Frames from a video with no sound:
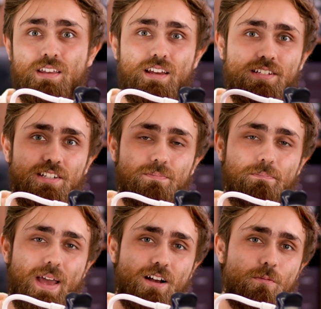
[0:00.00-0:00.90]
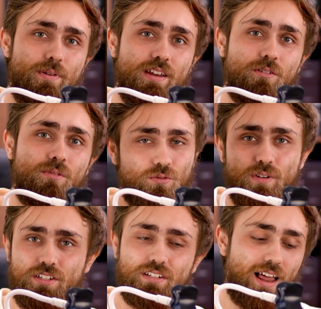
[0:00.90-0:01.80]
e a gente pega a opinião
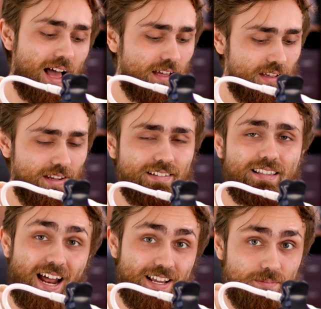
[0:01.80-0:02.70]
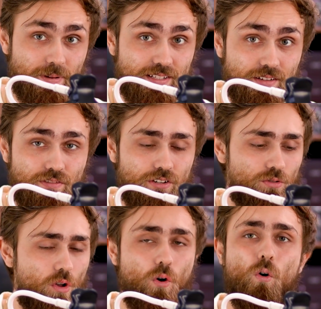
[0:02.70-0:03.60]
sua de lá e traz para esse vídeo.